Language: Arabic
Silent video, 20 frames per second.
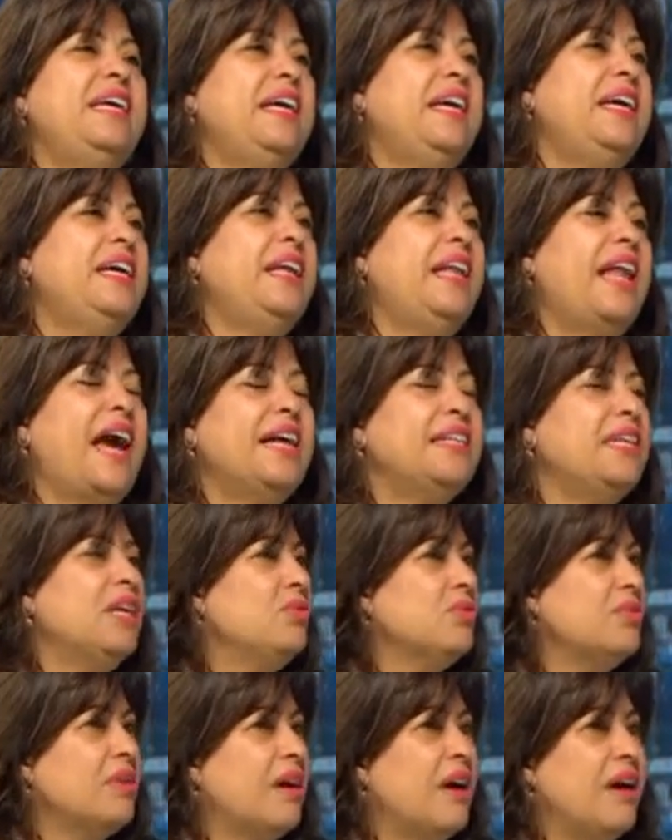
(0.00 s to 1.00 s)
ايه العادات
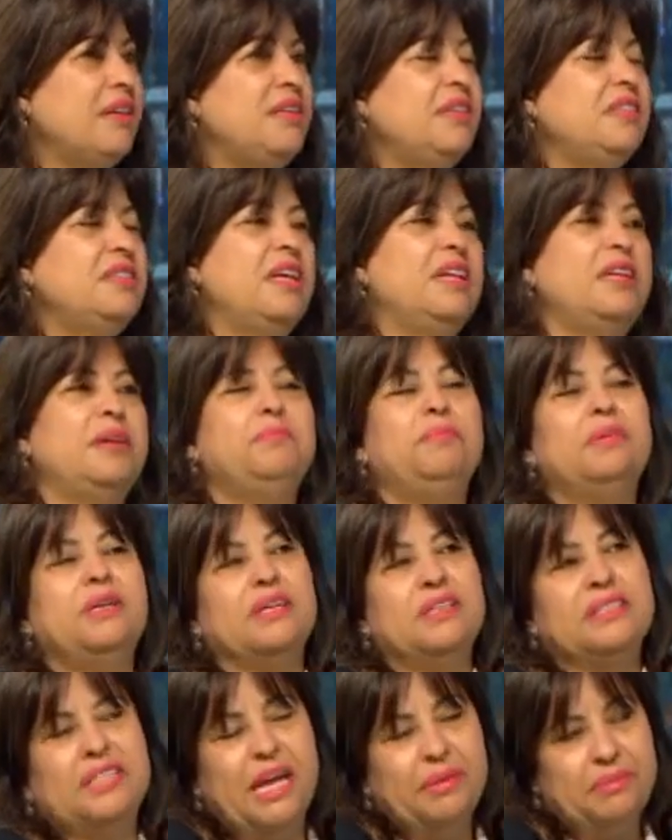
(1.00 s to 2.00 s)
والتقاليد
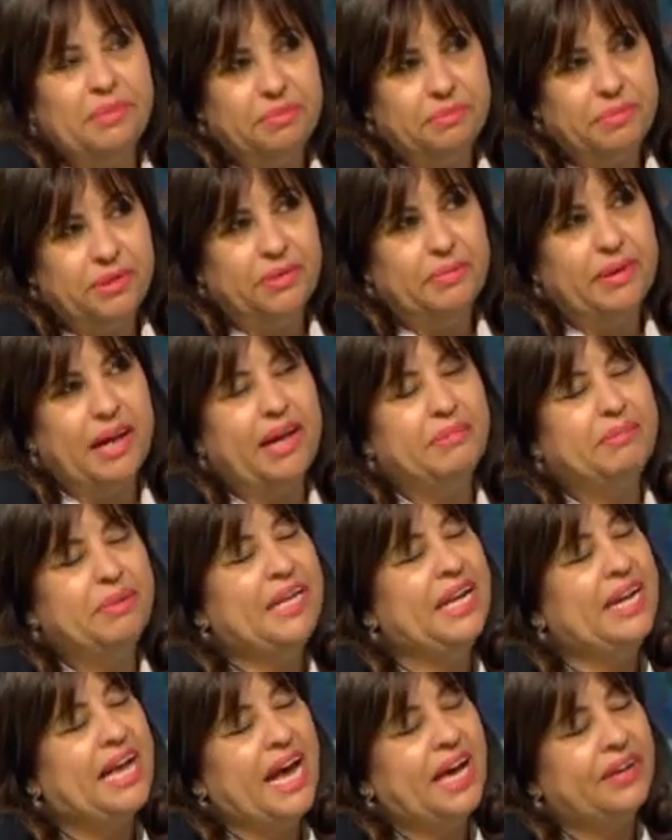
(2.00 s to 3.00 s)
اللي دايما بنبقى
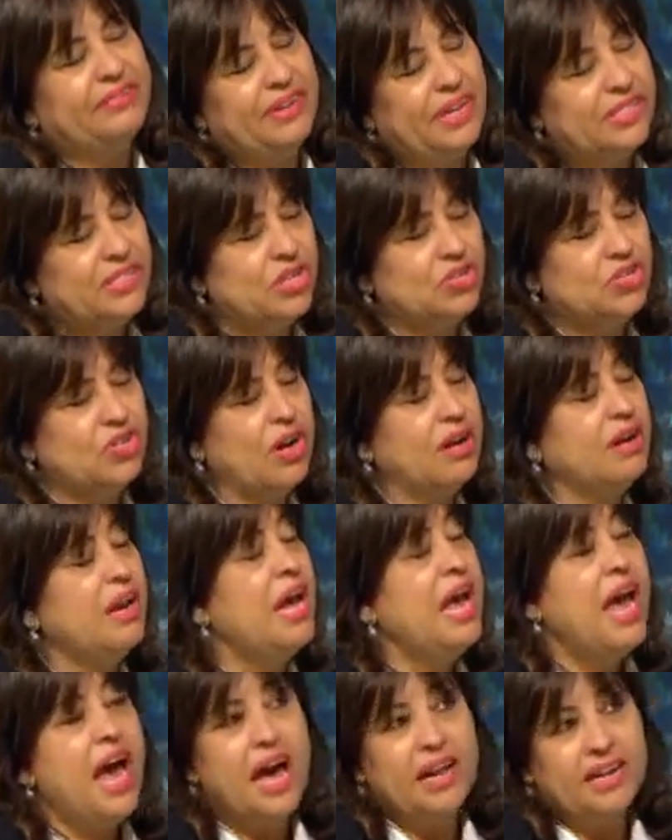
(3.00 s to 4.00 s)
بنلقاها في هذا الشهر
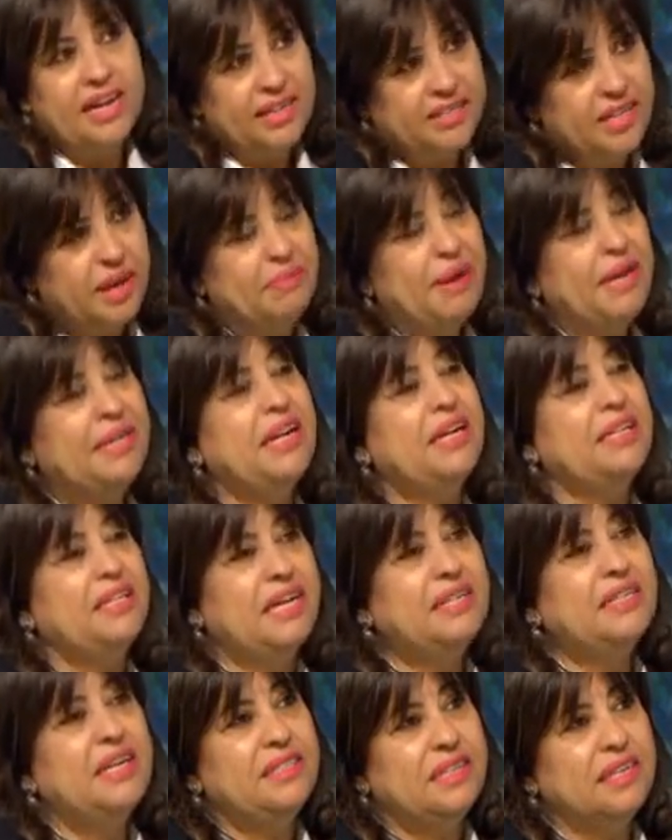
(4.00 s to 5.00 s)
انا اتمنى ان
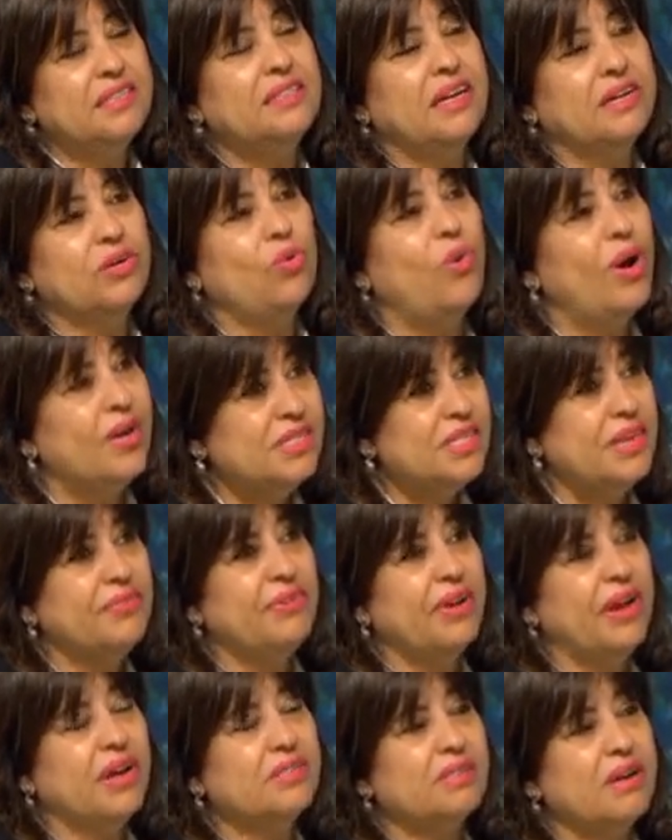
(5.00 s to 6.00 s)
احنا نقدر نوظف
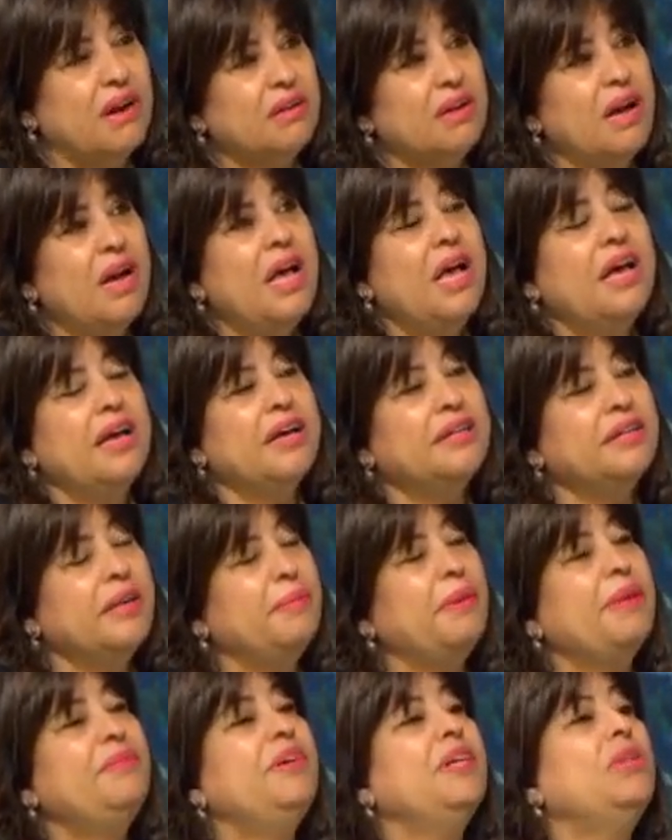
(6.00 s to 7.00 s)
الازهر
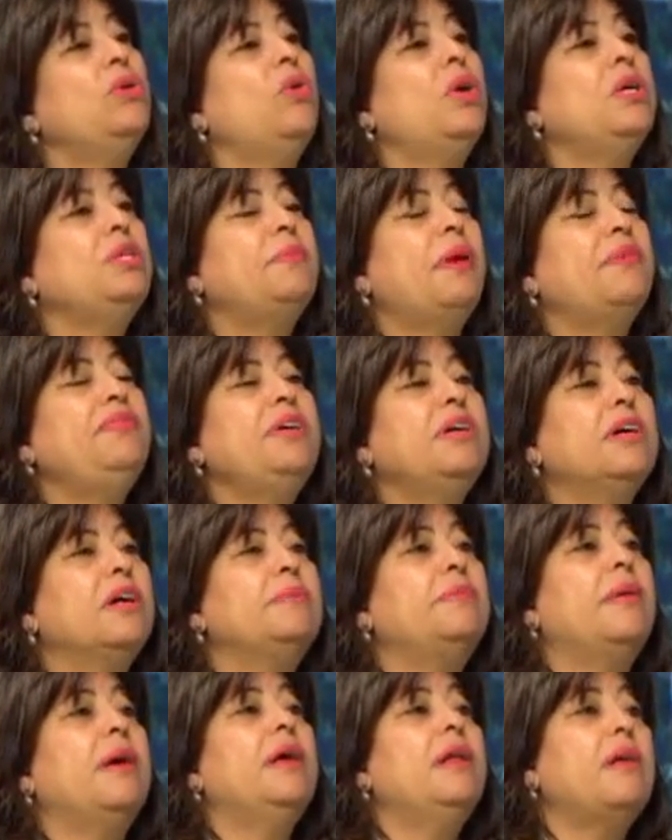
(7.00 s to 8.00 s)
كمان في ان هو يبقى في
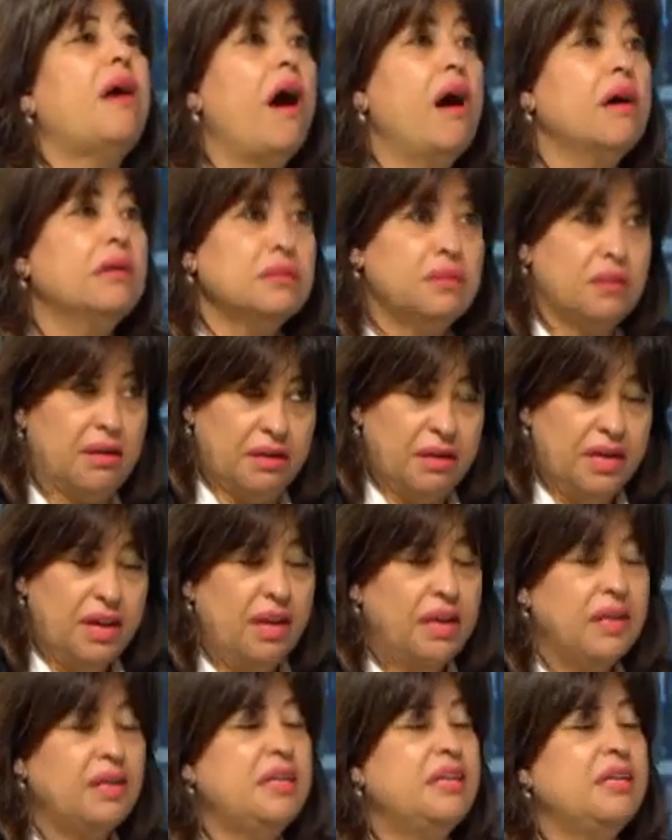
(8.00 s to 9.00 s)
اقبال اكتر
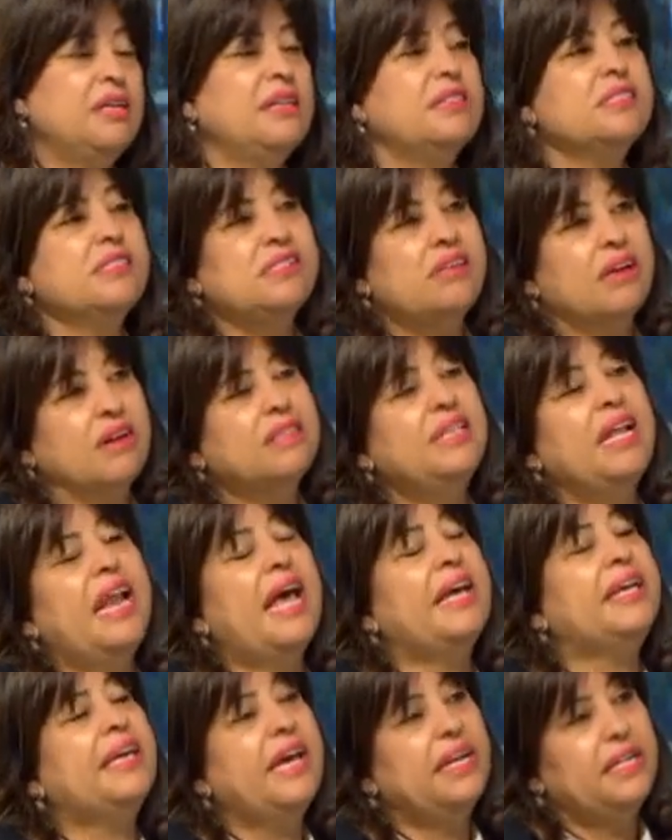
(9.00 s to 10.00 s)
لزيارات
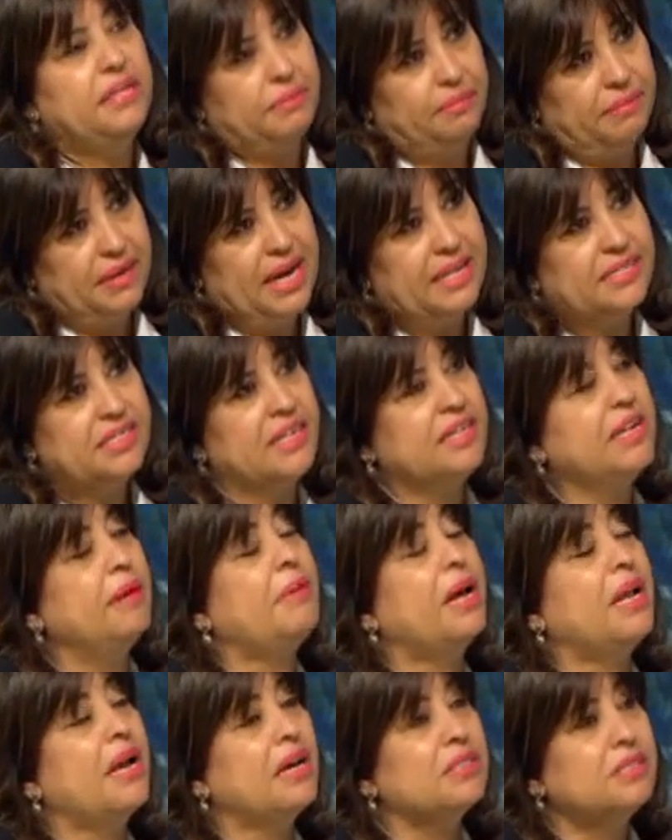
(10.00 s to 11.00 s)
الاجانب لهذا
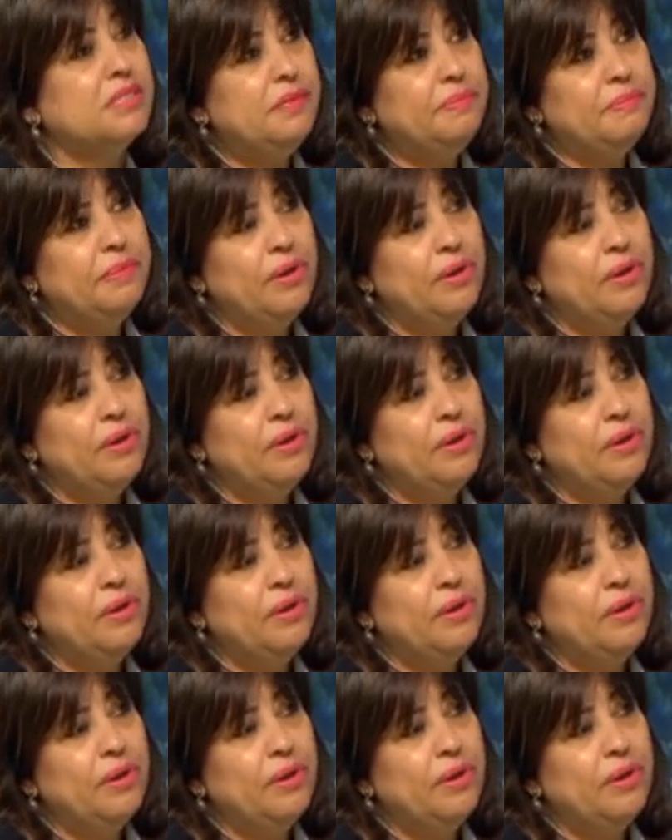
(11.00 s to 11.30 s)
الجامع العظيم